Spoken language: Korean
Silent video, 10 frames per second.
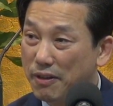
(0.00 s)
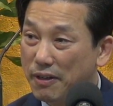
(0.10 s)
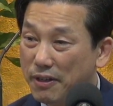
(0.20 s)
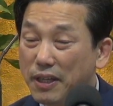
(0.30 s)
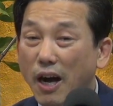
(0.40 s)

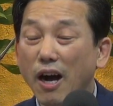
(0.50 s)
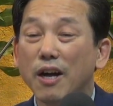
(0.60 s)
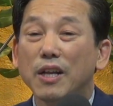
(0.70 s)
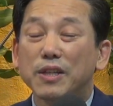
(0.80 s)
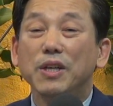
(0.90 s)
그러니까
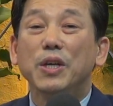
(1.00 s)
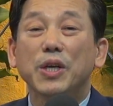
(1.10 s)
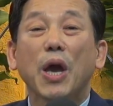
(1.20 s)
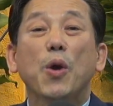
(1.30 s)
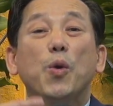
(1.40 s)
늘
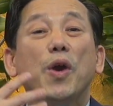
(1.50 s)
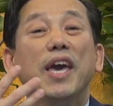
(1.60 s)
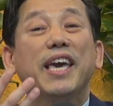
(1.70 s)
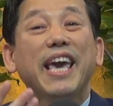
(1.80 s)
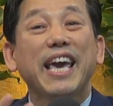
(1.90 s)
이렇게
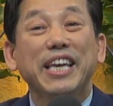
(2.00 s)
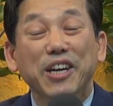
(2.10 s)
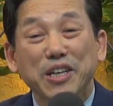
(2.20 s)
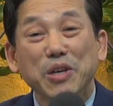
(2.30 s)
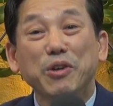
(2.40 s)
회개의
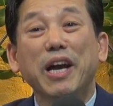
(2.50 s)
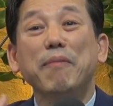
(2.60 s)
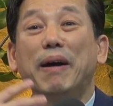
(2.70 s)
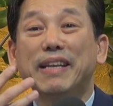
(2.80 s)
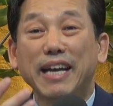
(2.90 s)
영을
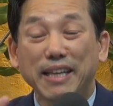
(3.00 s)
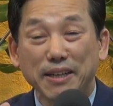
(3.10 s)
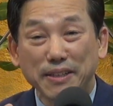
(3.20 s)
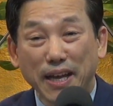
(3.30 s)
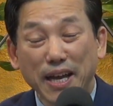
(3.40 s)
우리가 받아야
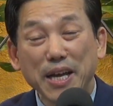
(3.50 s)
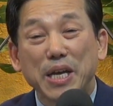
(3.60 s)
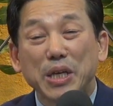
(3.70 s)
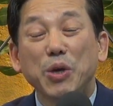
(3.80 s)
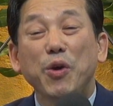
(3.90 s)
되는데
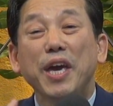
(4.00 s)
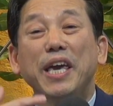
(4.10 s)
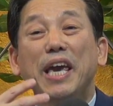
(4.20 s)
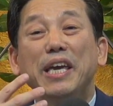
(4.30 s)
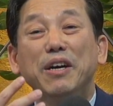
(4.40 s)
이
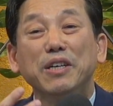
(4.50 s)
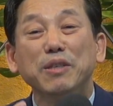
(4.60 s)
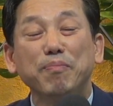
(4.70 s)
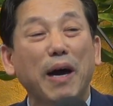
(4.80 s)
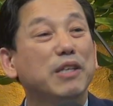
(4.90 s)
회개의
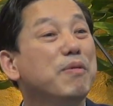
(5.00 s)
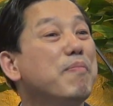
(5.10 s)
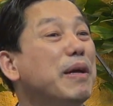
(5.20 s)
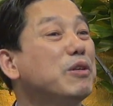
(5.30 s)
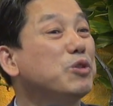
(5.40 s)
영은 받으면
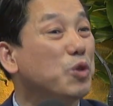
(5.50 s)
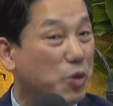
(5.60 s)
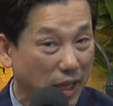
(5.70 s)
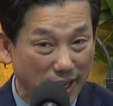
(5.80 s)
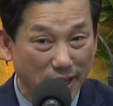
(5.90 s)
받을수록
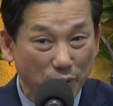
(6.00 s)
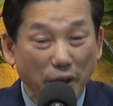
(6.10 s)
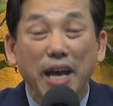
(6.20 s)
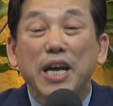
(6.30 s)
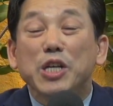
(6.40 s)
좋다.
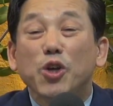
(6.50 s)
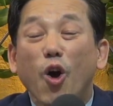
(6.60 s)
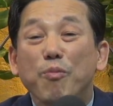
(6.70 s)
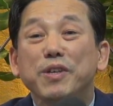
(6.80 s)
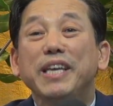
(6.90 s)
왜?
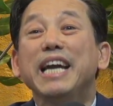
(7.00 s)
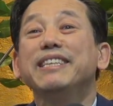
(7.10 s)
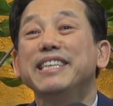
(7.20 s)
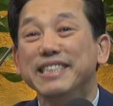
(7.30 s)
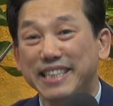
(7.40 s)
점점
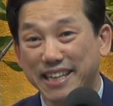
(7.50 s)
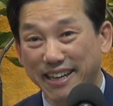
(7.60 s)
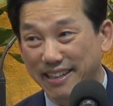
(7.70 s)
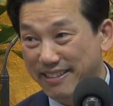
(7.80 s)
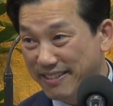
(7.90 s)

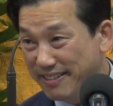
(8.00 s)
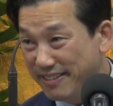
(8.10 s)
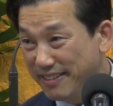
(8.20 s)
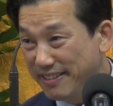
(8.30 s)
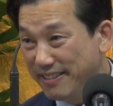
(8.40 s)
깨끗해지니까.
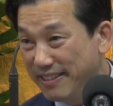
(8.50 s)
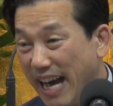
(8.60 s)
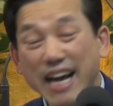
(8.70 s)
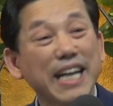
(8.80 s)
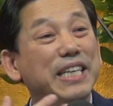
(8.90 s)

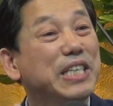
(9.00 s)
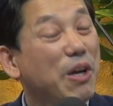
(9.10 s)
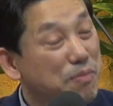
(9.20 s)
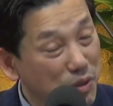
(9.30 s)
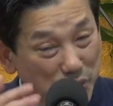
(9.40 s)
악한 영이
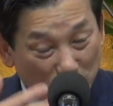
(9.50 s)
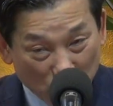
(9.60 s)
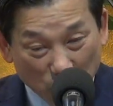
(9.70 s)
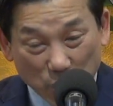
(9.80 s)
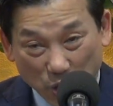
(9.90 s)
점점
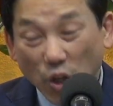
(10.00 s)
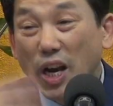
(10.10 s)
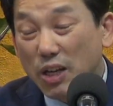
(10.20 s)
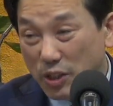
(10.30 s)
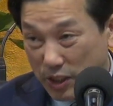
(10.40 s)

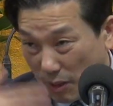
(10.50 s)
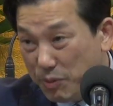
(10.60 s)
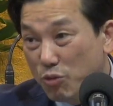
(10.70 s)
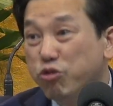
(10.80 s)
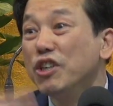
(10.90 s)
떠나서
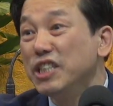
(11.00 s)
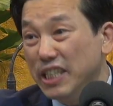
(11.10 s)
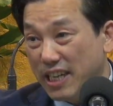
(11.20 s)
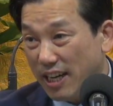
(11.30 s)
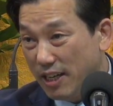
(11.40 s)
점점
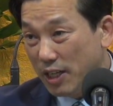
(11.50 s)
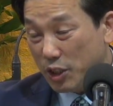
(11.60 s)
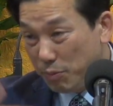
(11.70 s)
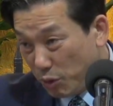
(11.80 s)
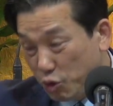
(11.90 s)
굴어지니까.
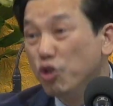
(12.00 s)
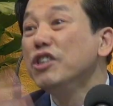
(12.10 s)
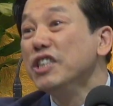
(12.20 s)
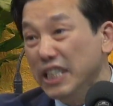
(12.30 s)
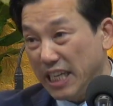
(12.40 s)
점점
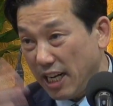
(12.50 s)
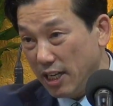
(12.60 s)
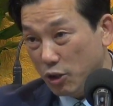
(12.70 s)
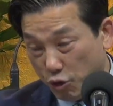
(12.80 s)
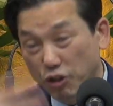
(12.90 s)
줄어드니까
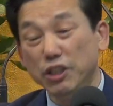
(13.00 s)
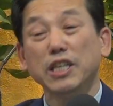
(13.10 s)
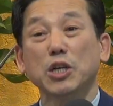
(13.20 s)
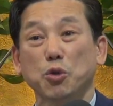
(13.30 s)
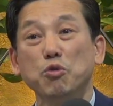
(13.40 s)

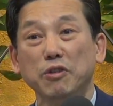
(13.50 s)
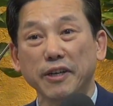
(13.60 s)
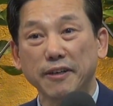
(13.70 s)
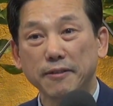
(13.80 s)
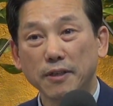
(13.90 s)
좋은 거예요.